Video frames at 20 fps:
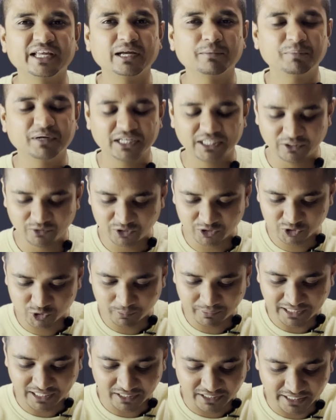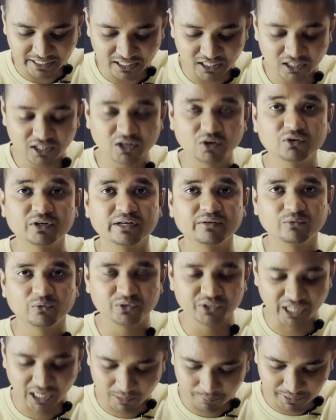देख पा रहे हो कि जो मेरा नया अकाउंट है
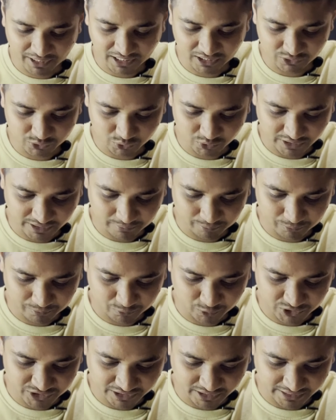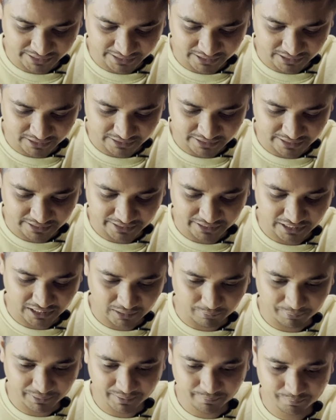वो यहाँ पे आ चुका है मुझे क्लिक करना है
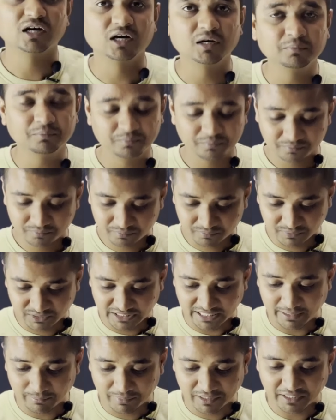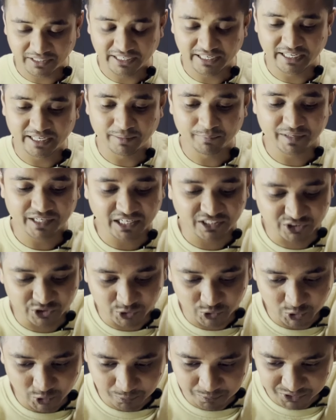यहाँ पे अब ये बन गया है मेरा
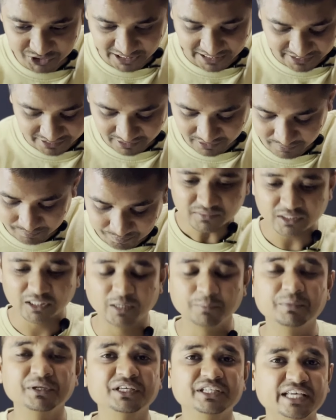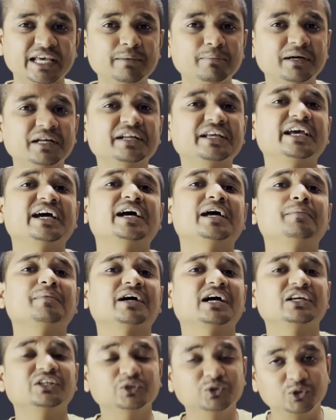यूट्यूब चैनल अभी ये बन गया है
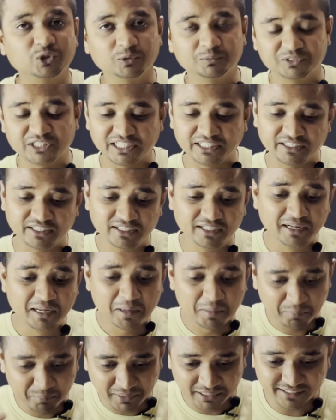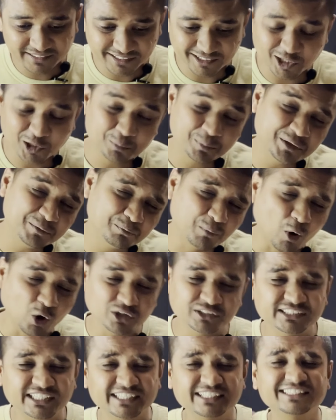मेरा यूट्यूब चैनल बट अभी
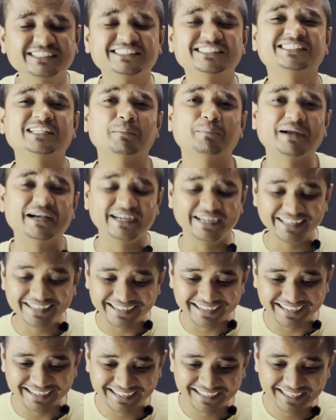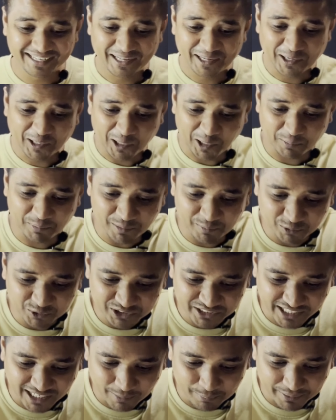बहुत सारी चीज़ें पेंडिंग है अभी
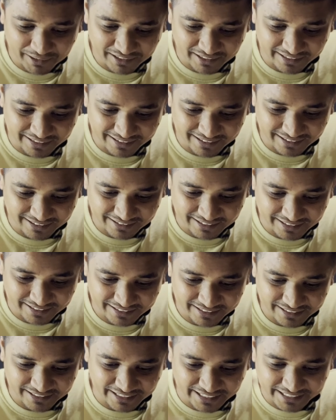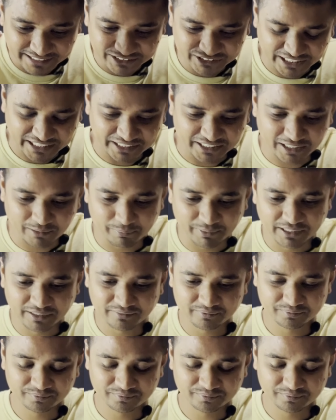मुझे यहाँ पे क्लिक करना है क्रिएट चैनल पे